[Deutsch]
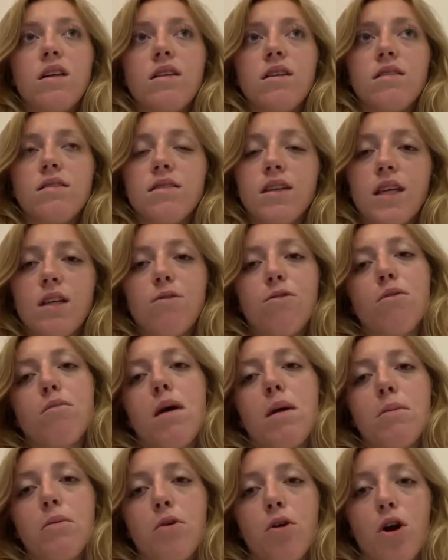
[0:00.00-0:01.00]
Sicht von
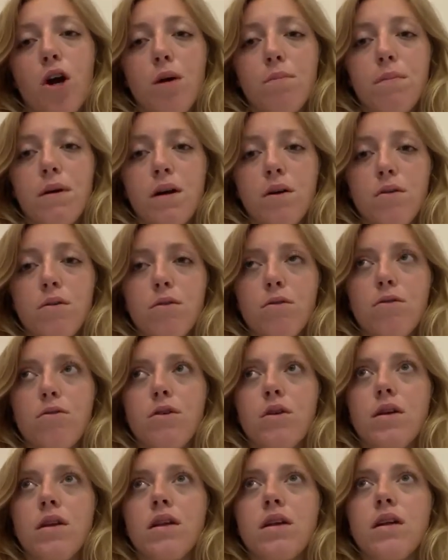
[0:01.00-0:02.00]
meinem Körper und
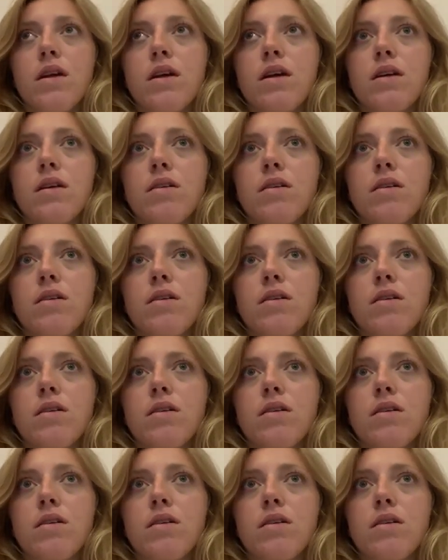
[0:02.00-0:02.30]
von